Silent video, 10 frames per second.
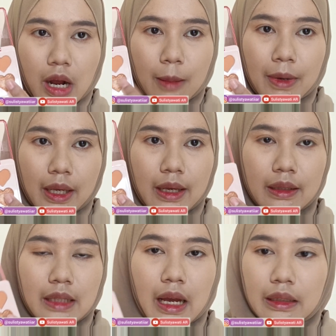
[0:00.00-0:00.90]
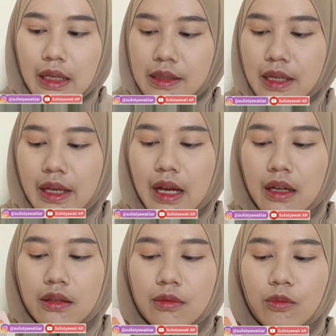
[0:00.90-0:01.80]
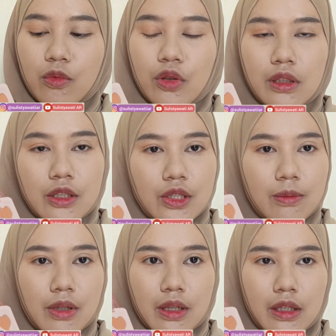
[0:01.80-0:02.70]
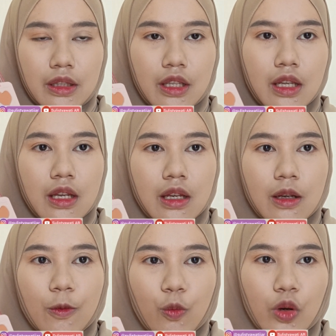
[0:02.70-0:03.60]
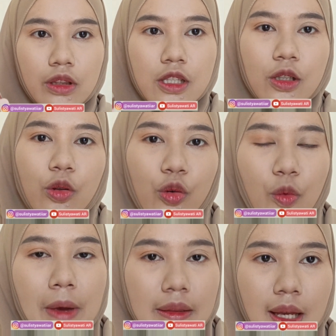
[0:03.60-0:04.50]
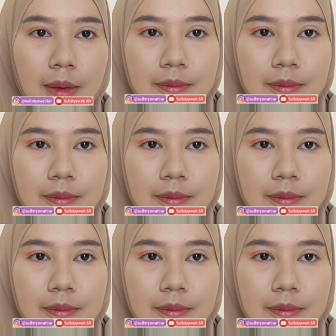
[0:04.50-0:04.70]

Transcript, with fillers: bakal pakai tangan aja ya yang shimmer ini buat di seluruh mata